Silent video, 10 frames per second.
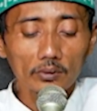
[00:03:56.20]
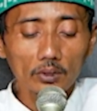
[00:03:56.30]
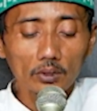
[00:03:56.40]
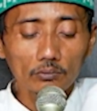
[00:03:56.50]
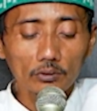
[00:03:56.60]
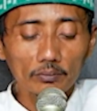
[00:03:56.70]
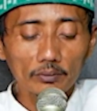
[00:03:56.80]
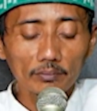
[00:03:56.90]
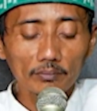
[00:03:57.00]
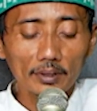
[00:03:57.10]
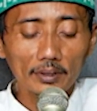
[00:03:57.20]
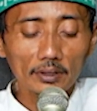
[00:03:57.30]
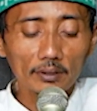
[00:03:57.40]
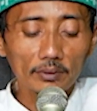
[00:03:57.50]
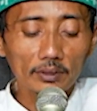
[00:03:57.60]
Wa min
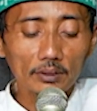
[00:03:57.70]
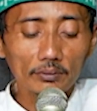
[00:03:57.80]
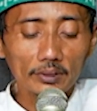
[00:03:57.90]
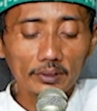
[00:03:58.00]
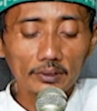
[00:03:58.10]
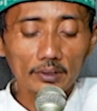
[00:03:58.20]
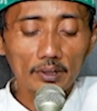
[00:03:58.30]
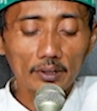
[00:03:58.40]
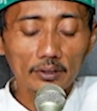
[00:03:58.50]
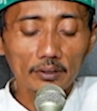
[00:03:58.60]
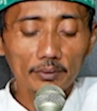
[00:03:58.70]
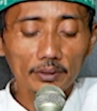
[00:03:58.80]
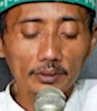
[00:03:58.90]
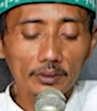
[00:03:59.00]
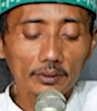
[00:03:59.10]
ma'alimi tawhidil
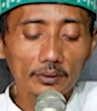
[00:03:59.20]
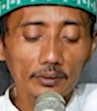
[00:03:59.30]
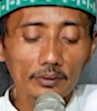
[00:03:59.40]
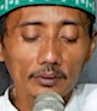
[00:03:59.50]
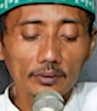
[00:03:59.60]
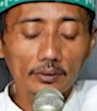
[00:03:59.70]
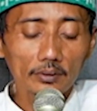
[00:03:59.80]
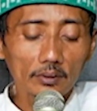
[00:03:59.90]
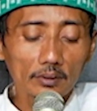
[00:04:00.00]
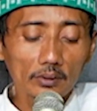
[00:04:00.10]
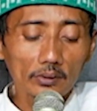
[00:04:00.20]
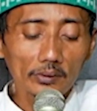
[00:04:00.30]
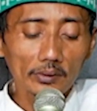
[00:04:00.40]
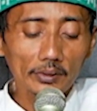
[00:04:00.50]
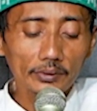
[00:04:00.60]
kalimati Lan